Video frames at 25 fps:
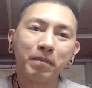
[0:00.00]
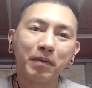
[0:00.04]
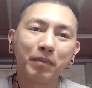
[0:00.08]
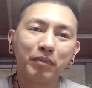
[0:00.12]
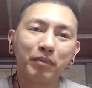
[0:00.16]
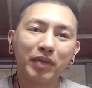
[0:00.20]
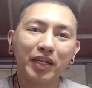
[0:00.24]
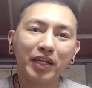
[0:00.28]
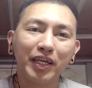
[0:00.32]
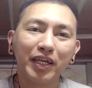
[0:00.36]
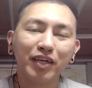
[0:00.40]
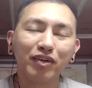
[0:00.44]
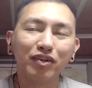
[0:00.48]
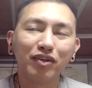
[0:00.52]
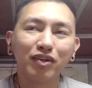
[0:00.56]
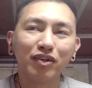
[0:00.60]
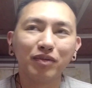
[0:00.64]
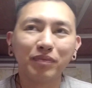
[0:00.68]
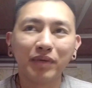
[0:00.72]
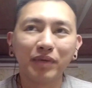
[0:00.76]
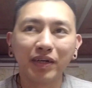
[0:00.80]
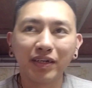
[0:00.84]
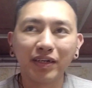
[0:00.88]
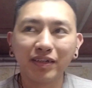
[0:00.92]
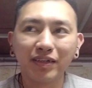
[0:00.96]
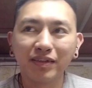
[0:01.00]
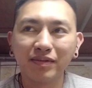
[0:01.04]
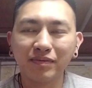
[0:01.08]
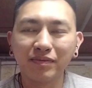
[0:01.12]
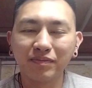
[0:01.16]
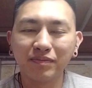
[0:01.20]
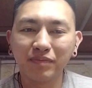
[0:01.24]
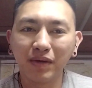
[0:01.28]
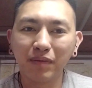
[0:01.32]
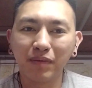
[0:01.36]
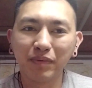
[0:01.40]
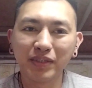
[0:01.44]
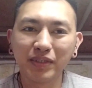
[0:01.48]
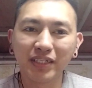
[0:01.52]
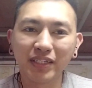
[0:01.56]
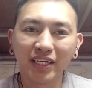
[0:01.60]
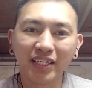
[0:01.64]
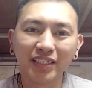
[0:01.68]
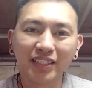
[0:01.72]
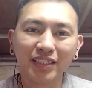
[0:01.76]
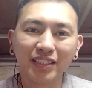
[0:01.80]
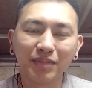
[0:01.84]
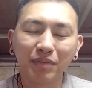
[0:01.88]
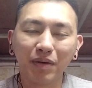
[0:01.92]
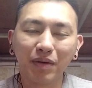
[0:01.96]
Pag play ko yun, magbabasa
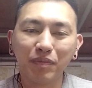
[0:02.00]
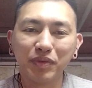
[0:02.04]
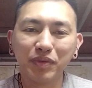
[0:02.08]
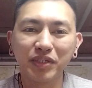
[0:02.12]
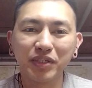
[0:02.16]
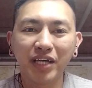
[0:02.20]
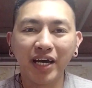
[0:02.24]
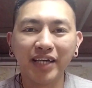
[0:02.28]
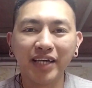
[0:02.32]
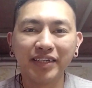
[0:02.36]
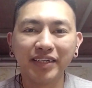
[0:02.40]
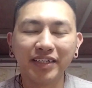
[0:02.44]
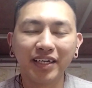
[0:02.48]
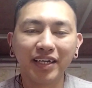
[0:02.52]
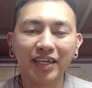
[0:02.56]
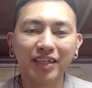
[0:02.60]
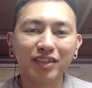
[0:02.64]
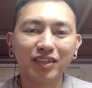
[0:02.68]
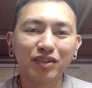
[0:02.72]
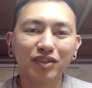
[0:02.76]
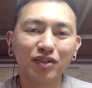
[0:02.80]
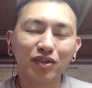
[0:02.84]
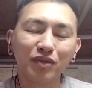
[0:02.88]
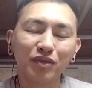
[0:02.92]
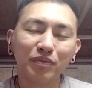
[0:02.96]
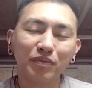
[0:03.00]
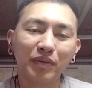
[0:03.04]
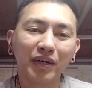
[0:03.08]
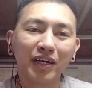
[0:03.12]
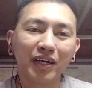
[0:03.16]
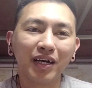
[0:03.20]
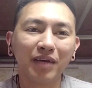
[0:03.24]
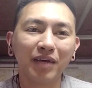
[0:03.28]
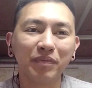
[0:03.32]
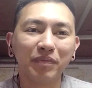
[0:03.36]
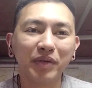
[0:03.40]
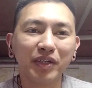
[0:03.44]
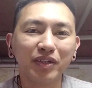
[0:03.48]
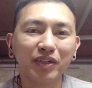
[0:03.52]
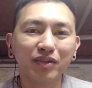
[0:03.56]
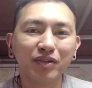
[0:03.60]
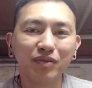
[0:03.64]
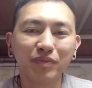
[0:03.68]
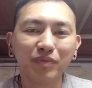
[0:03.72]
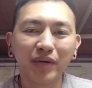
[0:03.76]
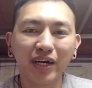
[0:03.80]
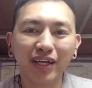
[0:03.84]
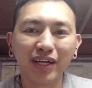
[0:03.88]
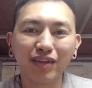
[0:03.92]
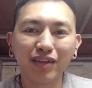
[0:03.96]
rin siya, babasahin niya rin. So, pagka medyo
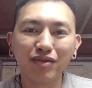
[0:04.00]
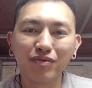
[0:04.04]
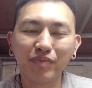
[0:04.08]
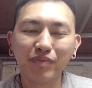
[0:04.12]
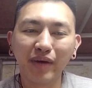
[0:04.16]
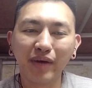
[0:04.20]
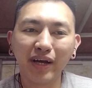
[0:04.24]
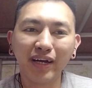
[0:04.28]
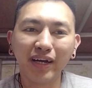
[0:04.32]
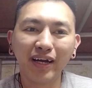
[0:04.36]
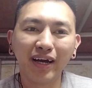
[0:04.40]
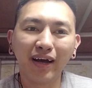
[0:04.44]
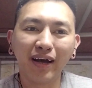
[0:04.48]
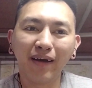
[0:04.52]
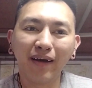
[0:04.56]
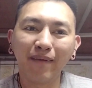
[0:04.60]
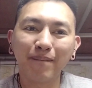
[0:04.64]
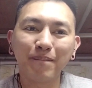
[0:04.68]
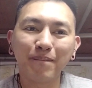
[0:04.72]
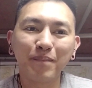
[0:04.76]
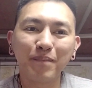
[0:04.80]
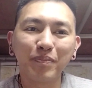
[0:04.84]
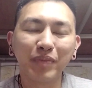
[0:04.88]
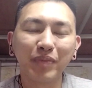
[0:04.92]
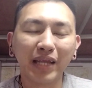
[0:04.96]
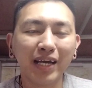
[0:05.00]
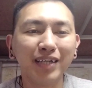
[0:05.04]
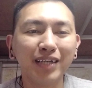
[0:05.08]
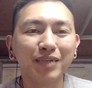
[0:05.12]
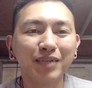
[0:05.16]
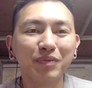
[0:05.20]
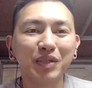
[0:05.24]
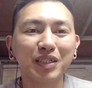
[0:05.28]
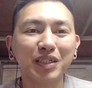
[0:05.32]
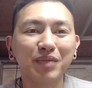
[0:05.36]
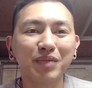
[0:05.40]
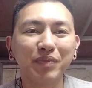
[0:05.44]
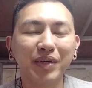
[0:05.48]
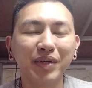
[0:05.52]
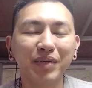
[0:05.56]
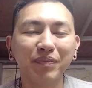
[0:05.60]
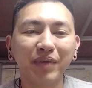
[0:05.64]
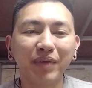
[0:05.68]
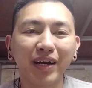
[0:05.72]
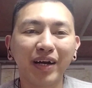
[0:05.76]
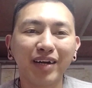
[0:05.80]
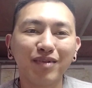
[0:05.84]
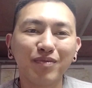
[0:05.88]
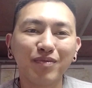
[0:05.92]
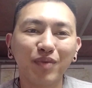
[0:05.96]
magkatugma na, na ibig sabihin,
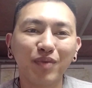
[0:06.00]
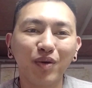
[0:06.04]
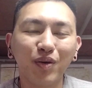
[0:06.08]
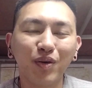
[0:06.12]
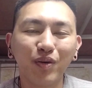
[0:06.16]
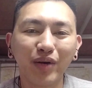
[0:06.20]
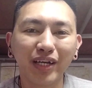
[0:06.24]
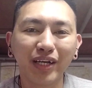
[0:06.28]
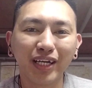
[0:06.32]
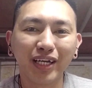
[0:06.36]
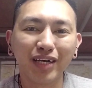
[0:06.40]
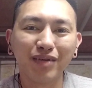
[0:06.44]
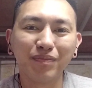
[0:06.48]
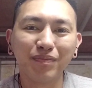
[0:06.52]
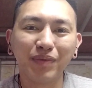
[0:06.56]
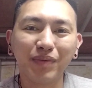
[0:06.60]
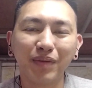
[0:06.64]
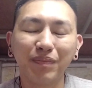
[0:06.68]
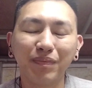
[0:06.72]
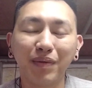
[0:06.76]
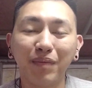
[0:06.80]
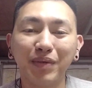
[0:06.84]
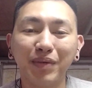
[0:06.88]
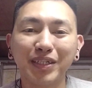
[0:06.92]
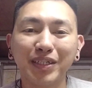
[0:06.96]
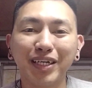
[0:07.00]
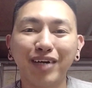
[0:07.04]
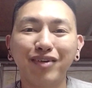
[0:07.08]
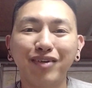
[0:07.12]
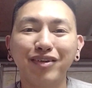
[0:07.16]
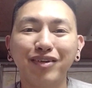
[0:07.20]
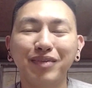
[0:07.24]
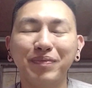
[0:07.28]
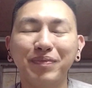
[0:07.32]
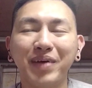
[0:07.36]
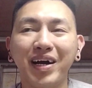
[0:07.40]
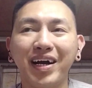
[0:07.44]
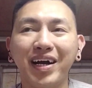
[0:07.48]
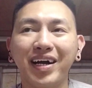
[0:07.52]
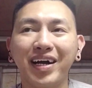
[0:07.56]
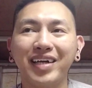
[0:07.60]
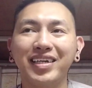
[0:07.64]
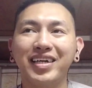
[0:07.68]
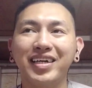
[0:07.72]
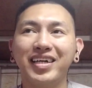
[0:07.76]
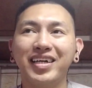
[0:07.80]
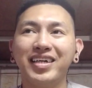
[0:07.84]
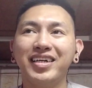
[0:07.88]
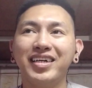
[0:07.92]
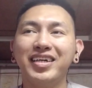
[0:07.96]
parang um-okay na yung pagbabasa ko, yung mga
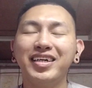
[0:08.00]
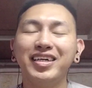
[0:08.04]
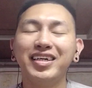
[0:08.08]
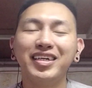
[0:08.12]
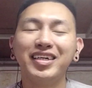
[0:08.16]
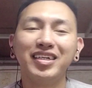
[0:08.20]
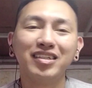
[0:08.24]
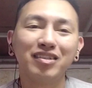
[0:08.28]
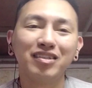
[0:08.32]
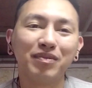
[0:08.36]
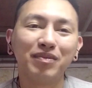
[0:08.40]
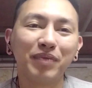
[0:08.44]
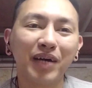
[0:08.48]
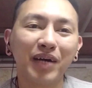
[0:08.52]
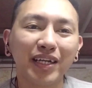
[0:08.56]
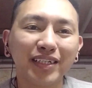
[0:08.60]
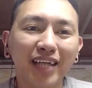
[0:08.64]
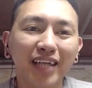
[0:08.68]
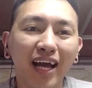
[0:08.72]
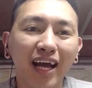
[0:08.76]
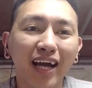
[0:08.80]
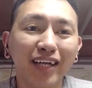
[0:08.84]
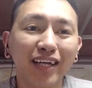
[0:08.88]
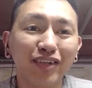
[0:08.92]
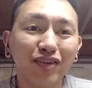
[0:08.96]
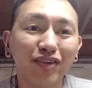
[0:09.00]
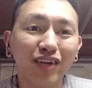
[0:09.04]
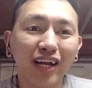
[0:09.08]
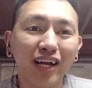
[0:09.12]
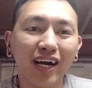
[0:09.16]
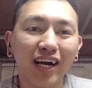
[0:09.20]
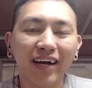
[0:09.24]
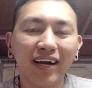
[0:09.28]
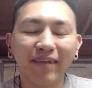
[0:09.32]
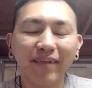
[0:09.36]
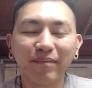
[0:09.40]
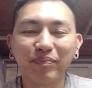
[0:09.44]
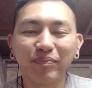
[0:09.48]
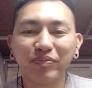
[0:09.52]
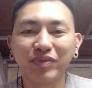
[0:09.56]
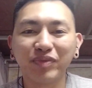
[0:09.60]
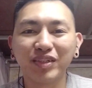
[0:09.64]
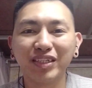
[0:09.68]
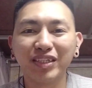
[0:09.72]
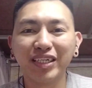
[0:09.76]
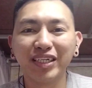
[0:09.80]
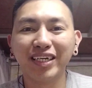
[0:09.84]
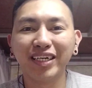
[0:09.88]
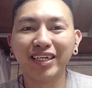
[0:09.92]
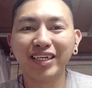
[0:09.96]
ganyan. So, para sa akin, yun lang ah.
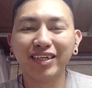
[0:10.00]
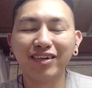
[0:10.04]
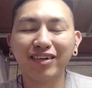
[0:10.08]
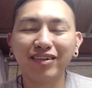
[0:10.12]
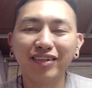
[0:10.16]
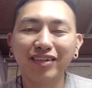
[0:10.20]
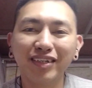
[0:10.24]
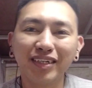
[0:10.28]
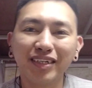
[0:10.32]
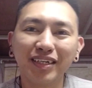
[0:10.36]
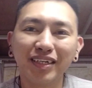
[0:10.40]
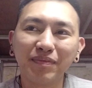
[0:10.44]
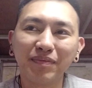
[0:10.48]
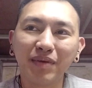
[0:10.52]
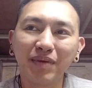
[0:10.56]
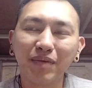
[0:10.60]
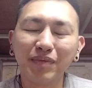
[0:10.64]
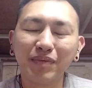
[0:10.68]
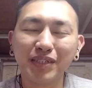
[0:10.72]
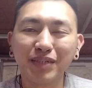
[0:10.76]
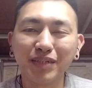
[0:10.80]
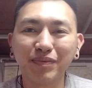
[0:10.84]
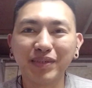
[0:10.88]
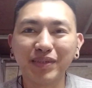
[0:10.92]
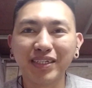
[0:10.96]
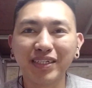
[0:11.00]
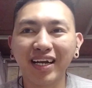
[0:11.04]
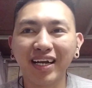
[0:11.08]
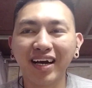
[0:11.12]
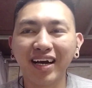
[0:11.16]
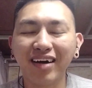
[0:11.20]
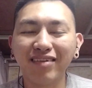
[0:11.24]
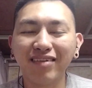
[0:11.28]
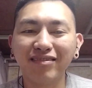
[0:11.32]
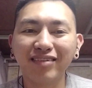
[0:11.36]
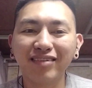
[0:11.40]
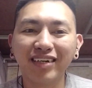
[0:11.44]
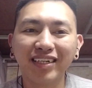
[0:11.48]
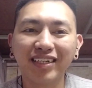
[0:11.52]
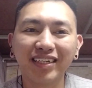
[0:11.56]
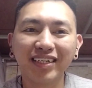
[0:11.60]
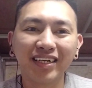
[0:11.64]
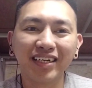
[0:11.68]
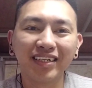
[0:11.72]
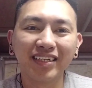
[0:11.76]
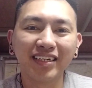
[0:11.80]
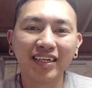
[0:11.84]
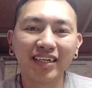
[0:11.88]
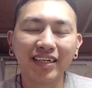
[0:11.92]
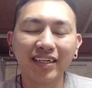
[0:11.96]
Di yun, di nagbabasa-basa lang ako, ganyan,
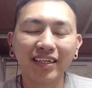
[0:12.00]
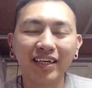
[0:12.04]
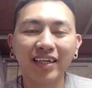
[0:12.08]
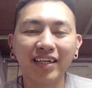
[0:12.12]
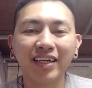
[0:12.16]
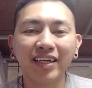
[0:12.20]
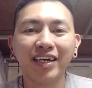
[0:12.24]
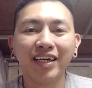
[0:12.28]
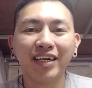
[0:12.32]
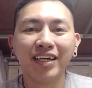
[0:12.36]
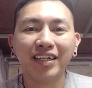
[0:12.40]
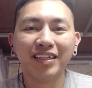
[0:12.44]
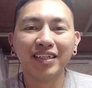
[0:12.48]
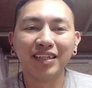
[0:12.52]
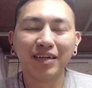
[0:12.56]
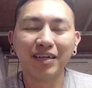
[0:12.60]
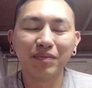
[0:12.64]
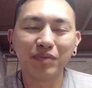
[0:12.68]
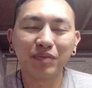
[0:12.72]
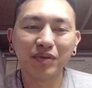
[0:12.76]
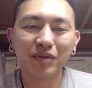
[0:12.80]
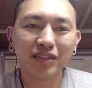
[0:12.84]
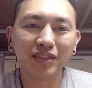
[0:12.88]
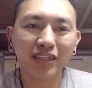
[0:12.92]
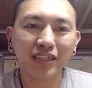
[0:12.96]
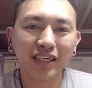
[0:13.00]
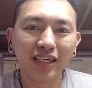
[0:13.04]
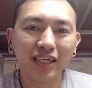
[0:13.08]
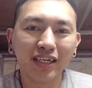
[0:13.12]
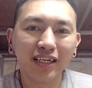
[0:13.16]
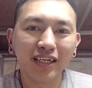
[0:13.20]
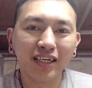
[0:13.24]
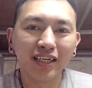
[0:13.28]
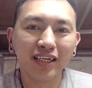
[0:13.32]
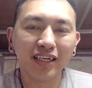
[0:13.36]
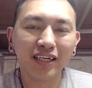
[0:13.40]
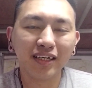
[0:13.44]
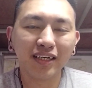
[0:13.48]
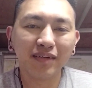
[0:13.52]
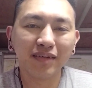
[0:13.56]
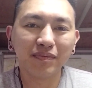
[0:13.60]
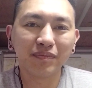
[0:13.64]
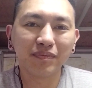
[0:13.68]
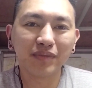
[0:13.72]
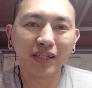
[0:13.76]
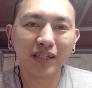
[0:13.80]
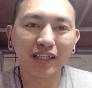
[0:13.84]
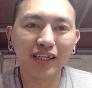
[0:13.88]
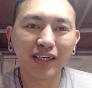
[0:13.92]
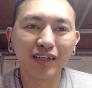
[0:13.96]
ganyan, ganyan. Tapos, di,
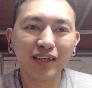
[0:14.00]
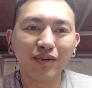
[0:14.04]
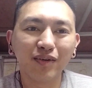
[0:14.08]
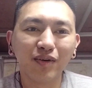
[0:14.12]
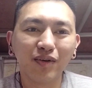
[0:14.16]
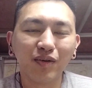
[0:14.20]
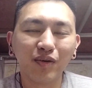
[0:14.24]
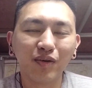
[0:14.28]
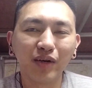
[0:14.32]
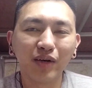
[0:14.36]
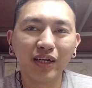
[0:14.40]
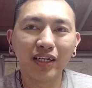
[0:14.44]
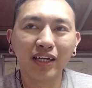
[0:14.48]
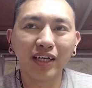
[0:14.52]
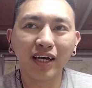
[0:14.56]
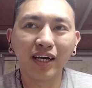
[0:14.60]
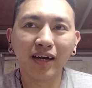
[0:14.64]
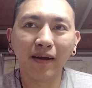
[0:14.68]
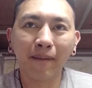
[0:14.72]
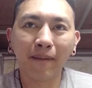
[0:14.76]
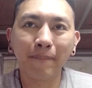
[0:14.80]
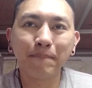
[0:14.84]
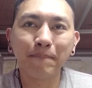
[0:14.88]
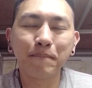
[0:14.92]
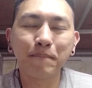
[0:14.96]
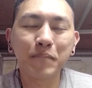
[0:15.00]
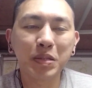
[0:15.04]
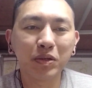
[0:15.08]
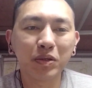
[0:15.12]
sa tingin ko, okay na.